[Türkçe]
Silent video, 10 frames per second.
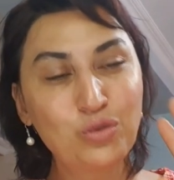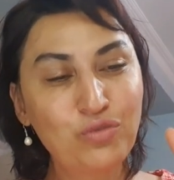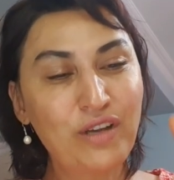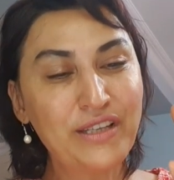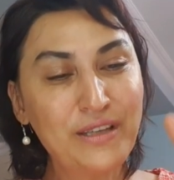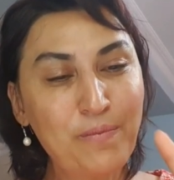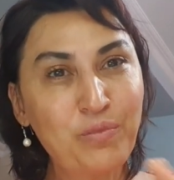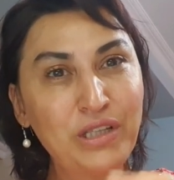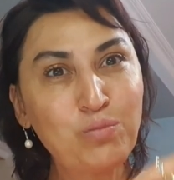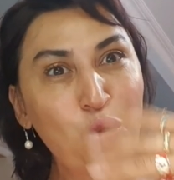Lütfen
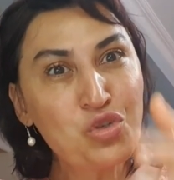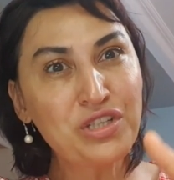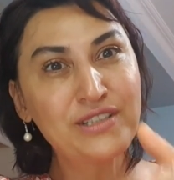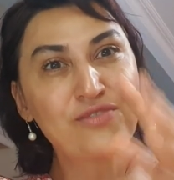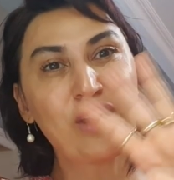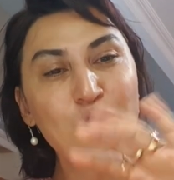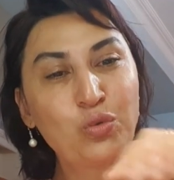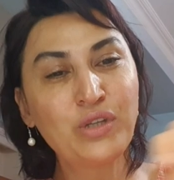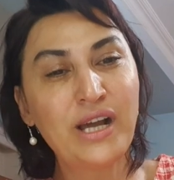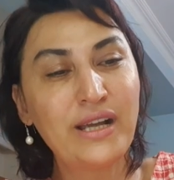yapmayın borçlarınız var
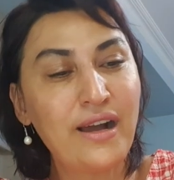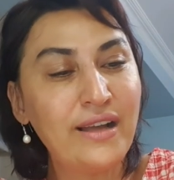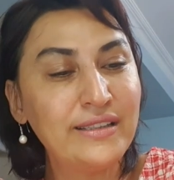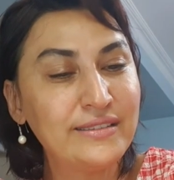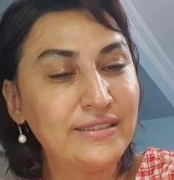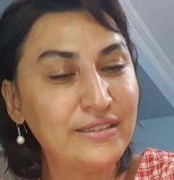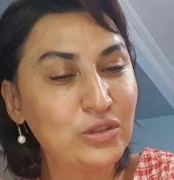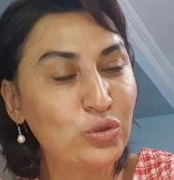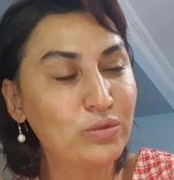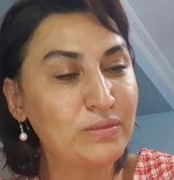onu halledin
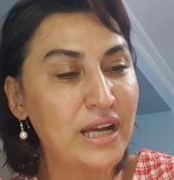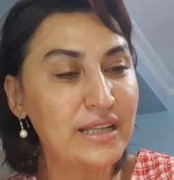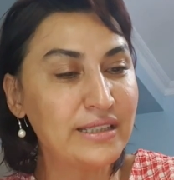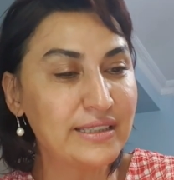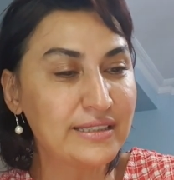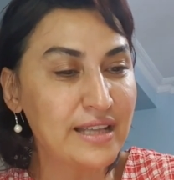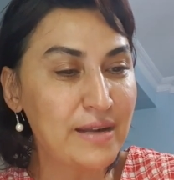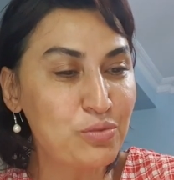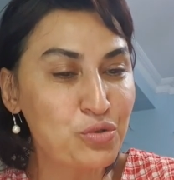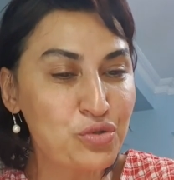istiyorum değerli ikizler
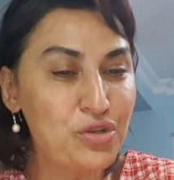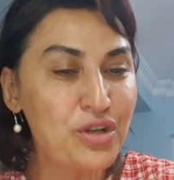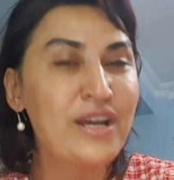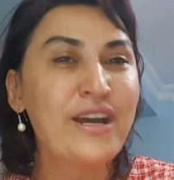ikizler burcu.